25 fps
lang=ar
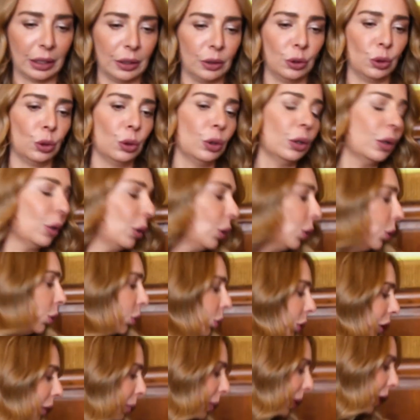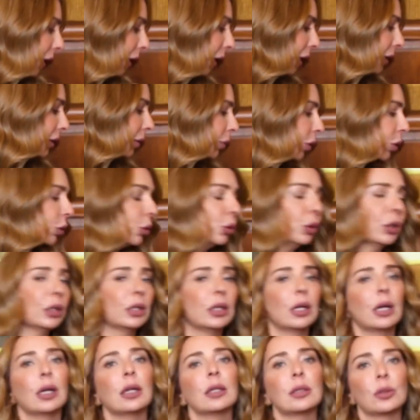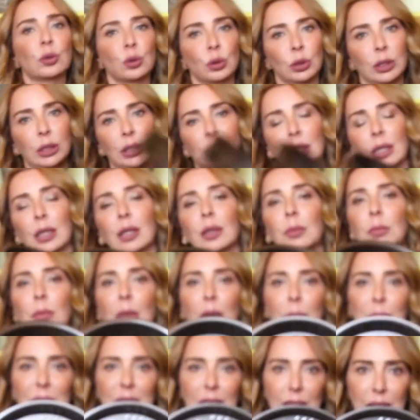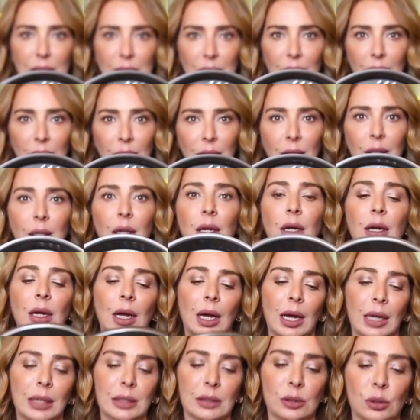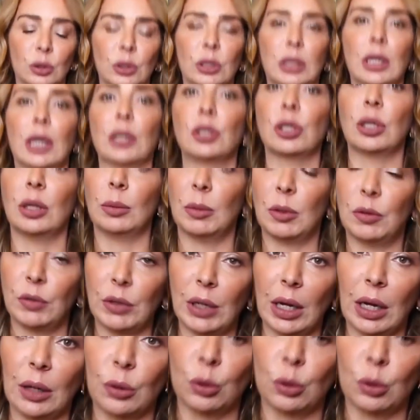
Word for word: عنه وكمان لازم يكون عندنا صينيه ما بتلزق هاي الصينيه عشان نعمل فيها